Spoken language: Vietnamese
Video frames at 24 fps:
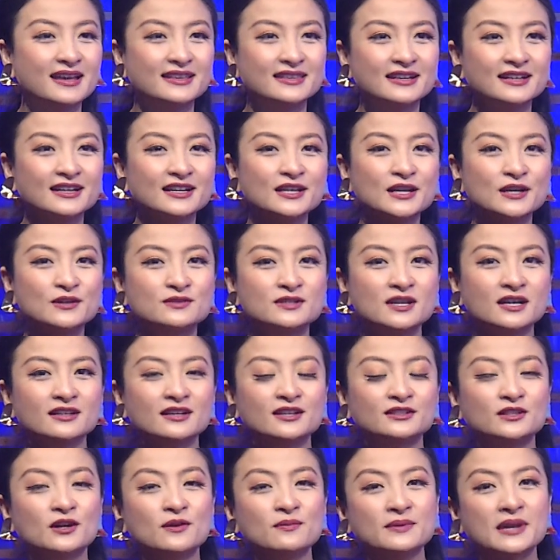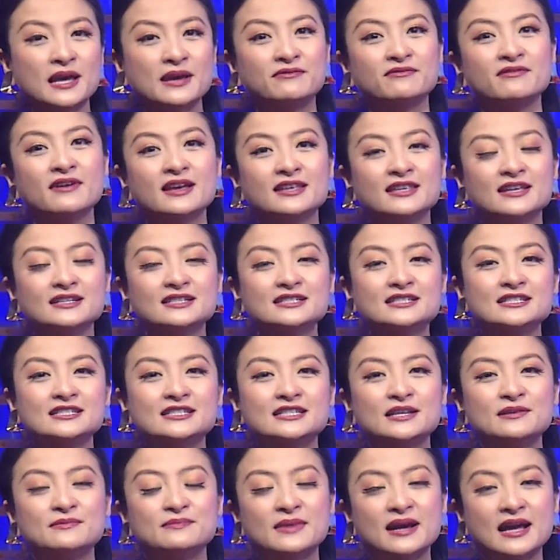Những cái điều rất là tốt đẹp về những cái chương
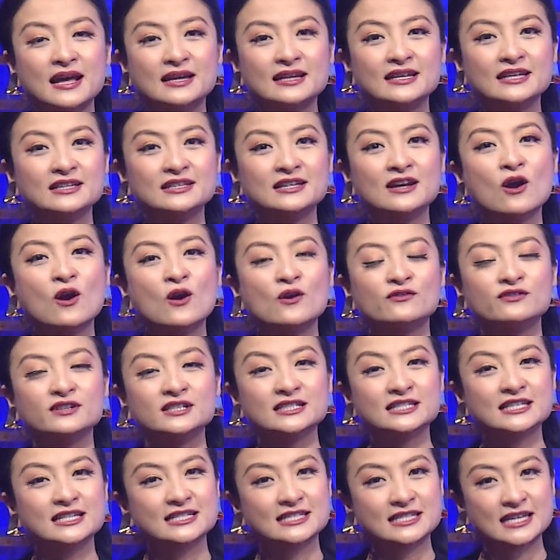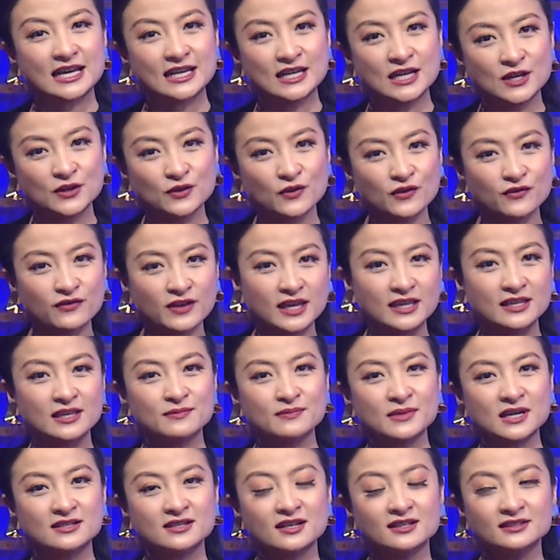trình mà Lý Hồ vừa chia sẻ đến quý vị,
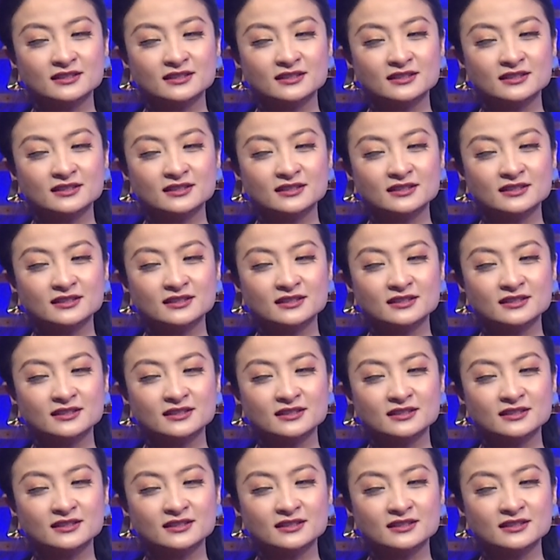nhưng mà rất